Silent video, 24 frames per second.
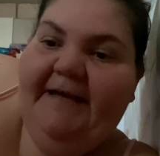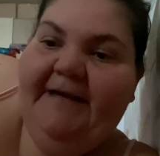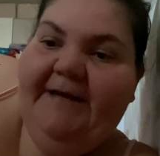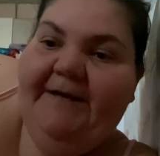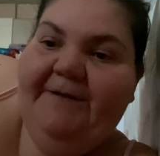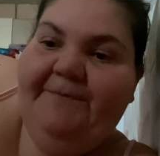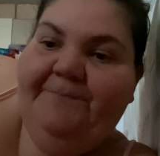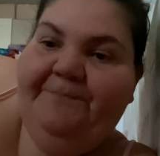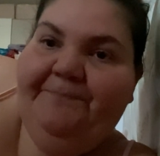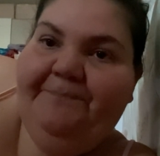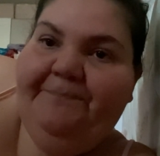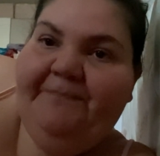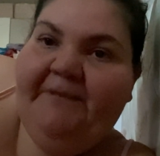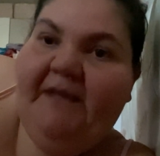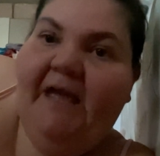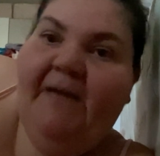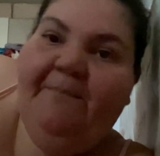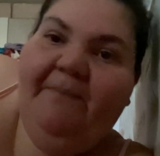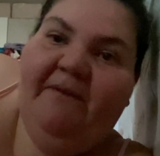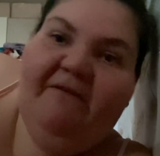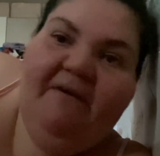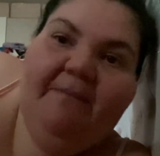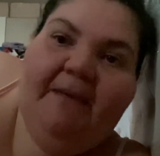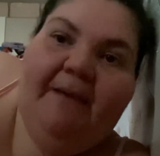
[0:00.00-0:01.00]
ehm, e
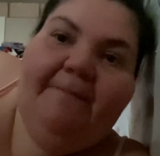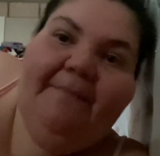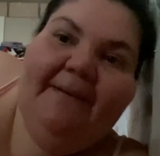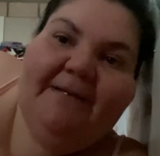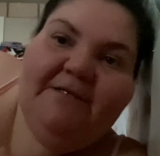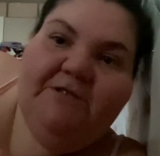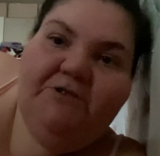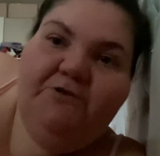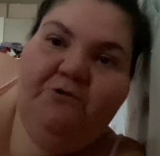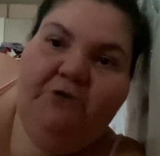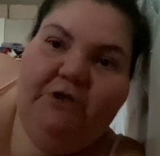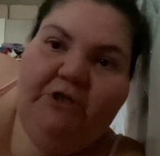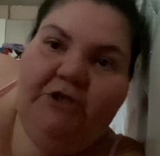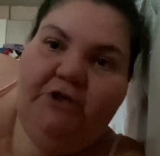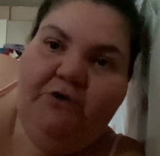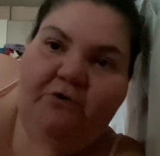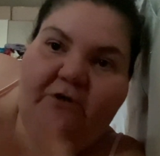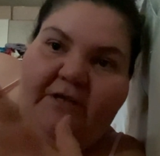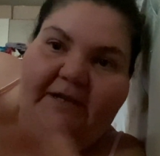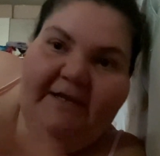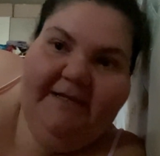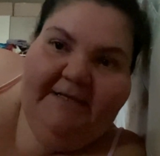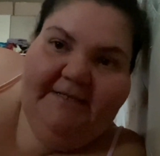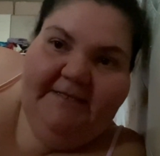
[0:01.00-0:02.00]
poi vabbè passo io
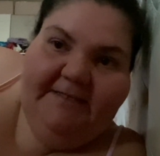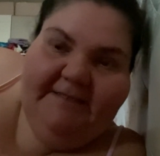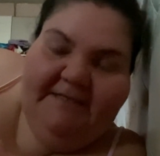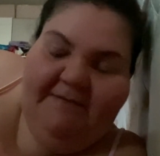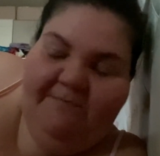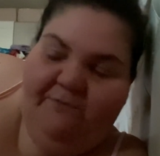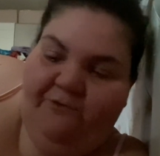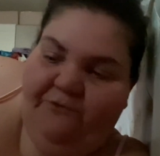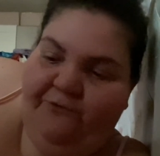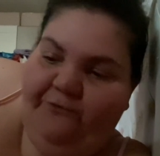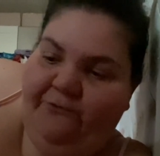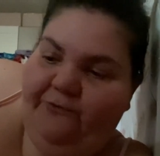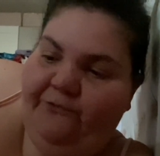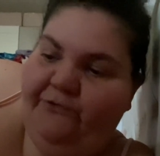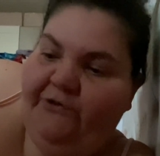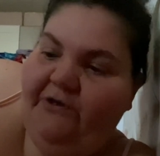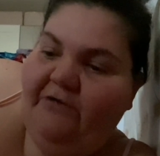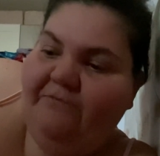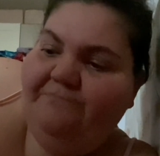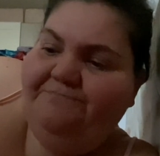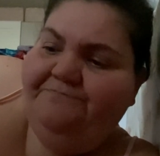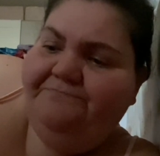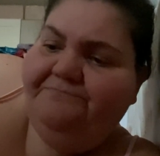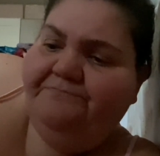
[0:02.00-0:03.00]
e sistemo tutto